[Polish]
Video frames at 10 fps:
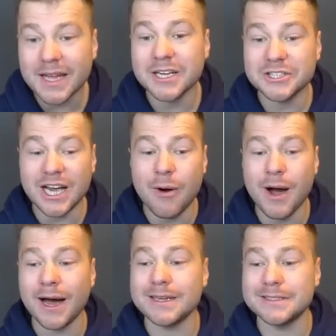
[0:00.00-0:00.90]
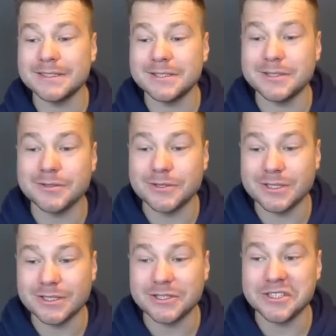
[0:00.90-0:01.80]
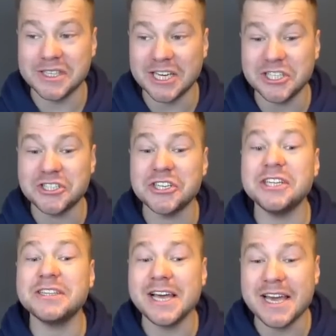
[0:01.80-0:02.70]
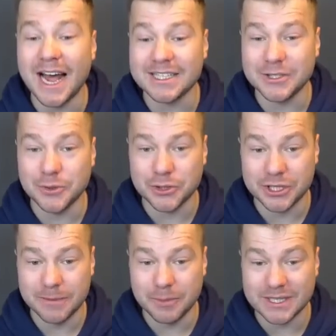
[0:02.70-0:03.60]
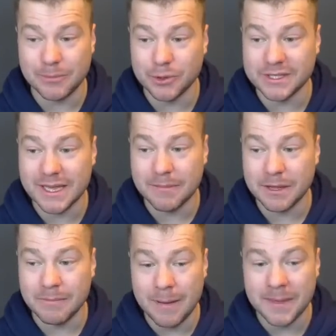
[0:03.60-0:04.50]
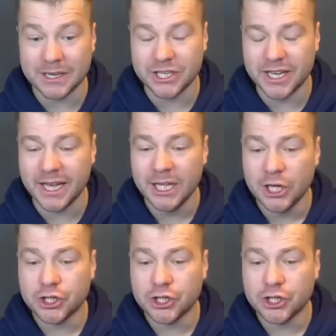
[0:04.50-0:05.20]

działa y, na rzecz integracji drużyny poza boiskiem i mam nadzieję,